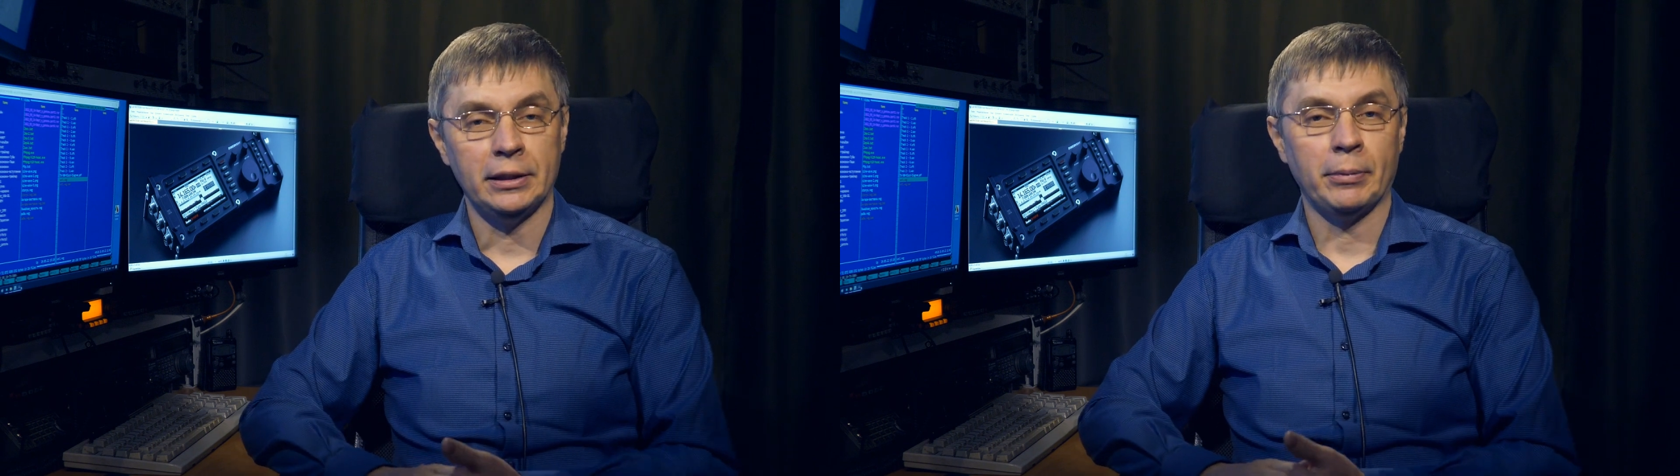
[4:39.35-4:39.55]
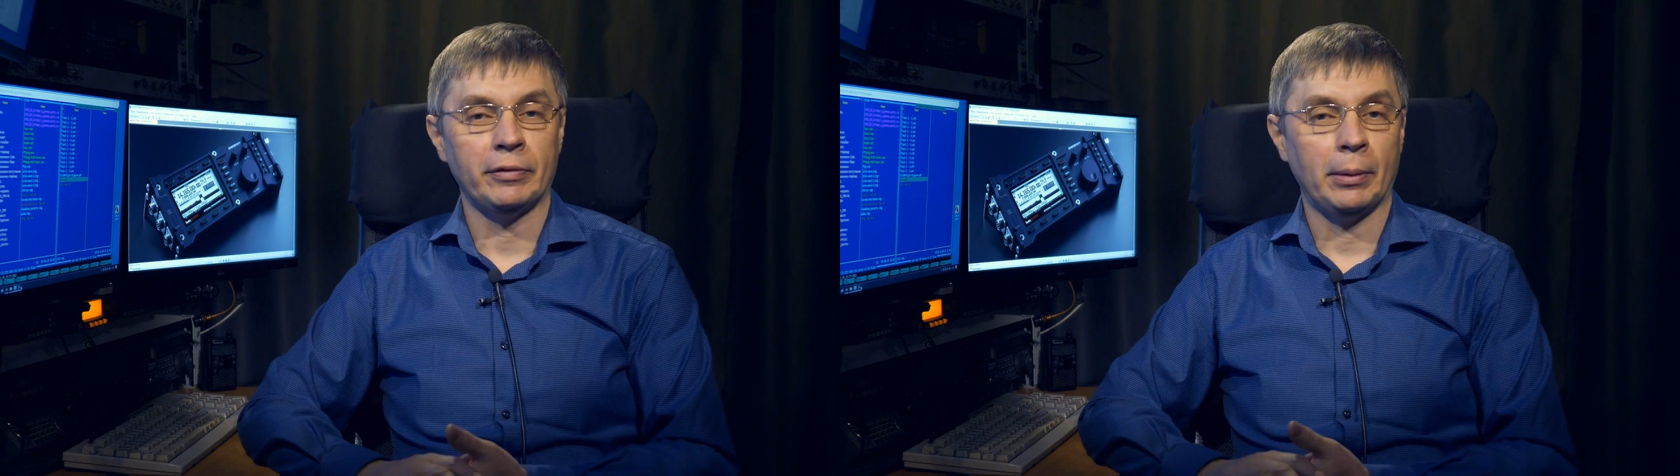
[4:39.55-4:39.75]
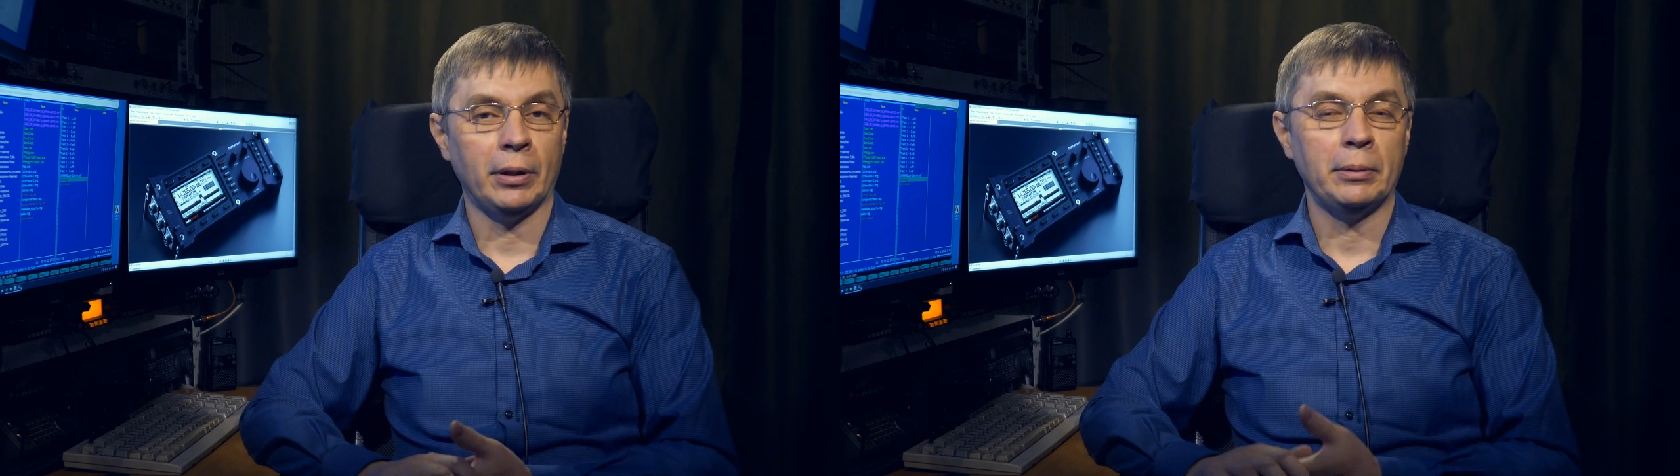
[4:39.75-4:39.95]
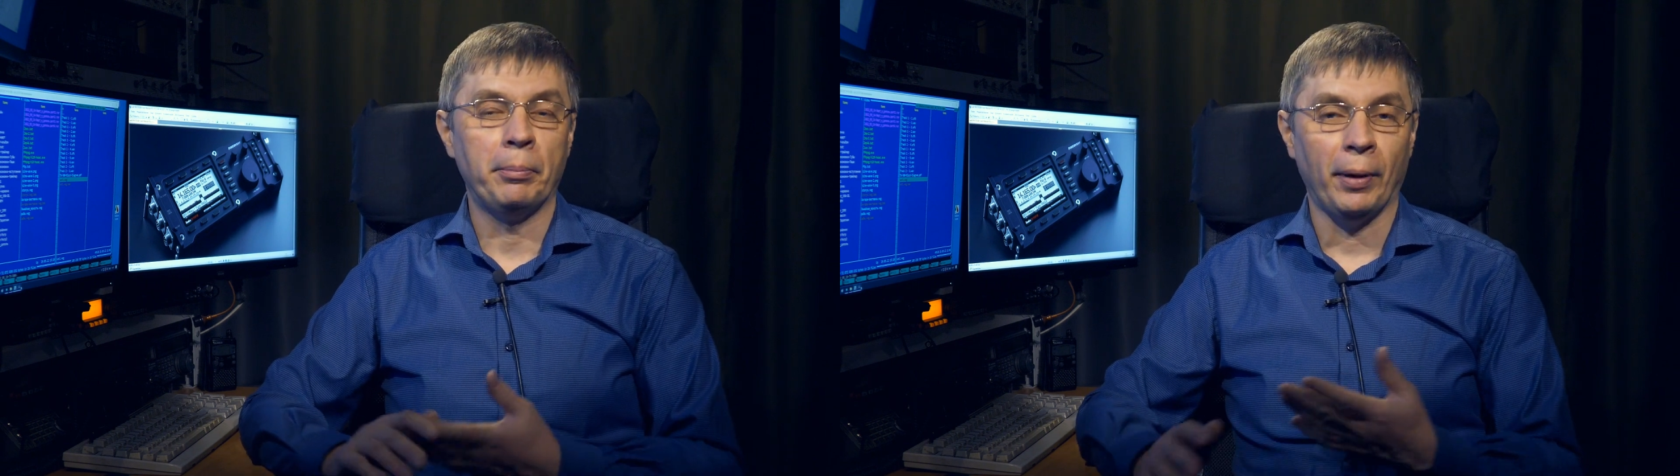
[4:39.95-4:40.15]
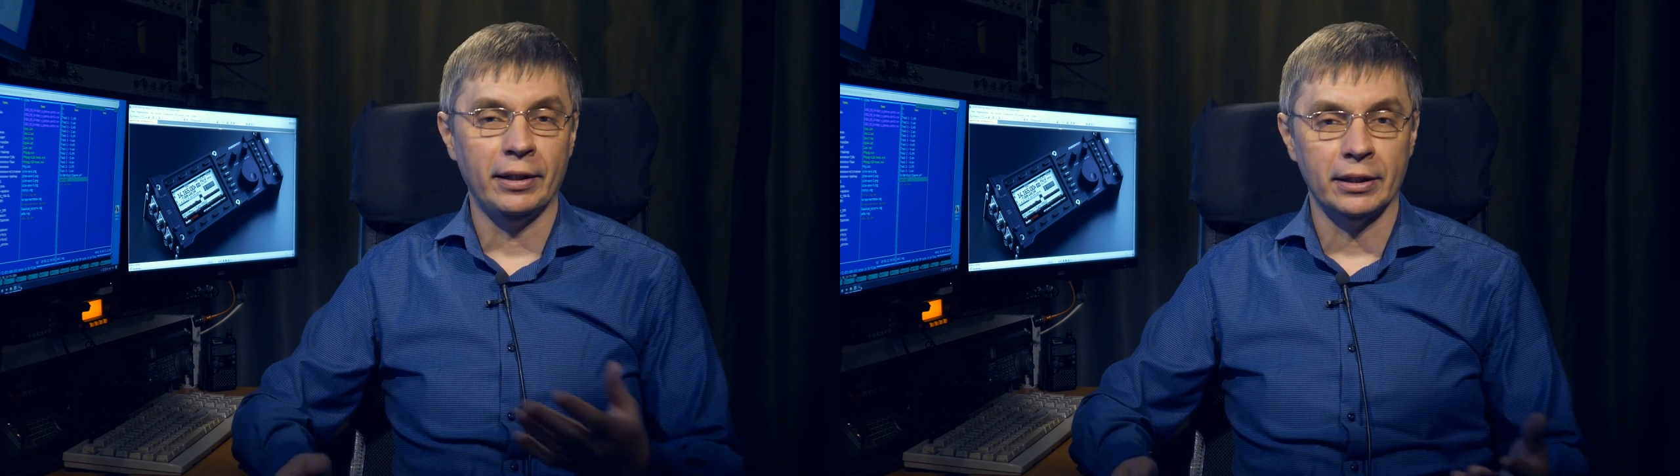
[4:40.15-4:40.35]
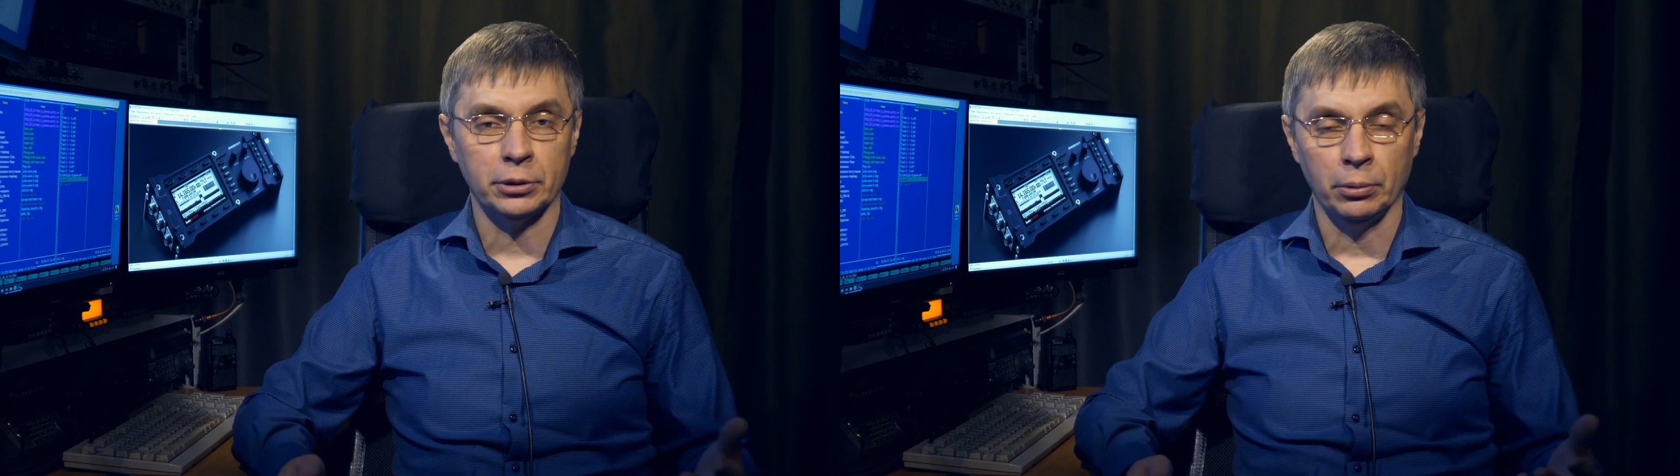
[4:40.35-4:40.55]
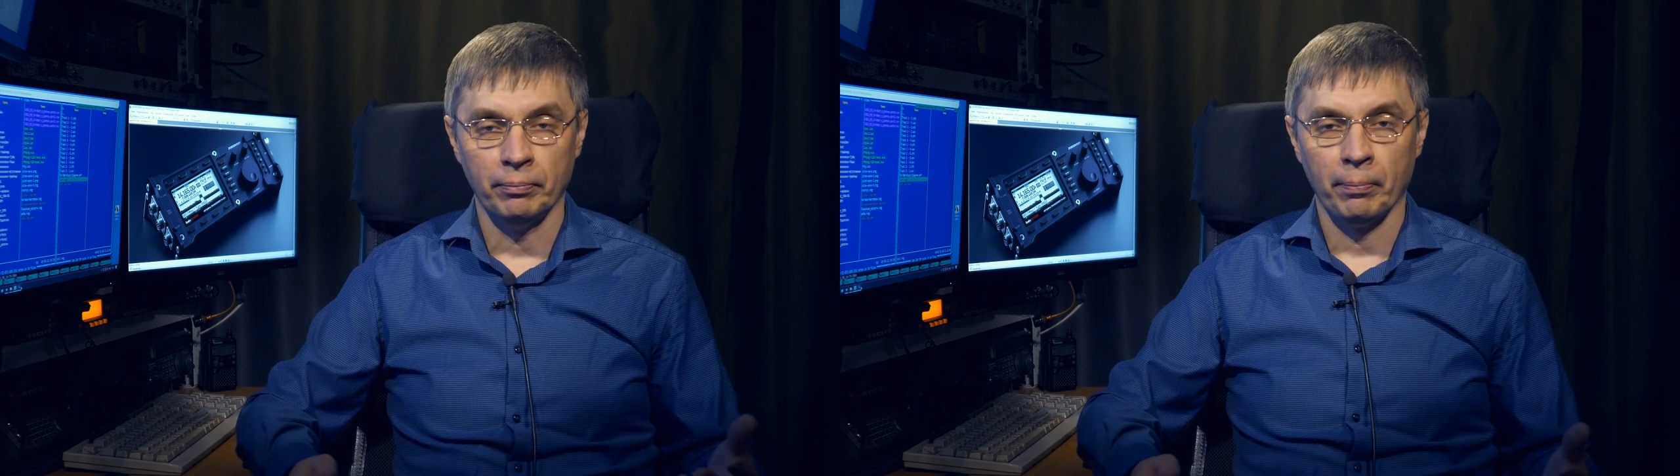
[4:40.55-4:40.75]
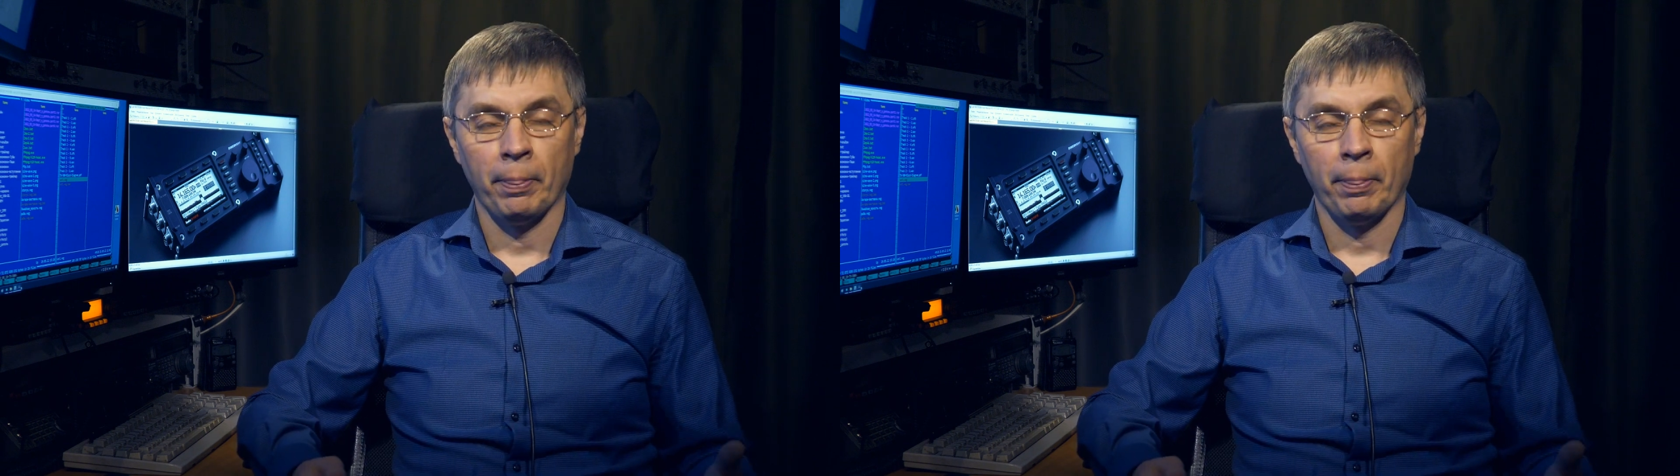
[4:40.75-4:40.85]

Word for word: этим автоматом по лесу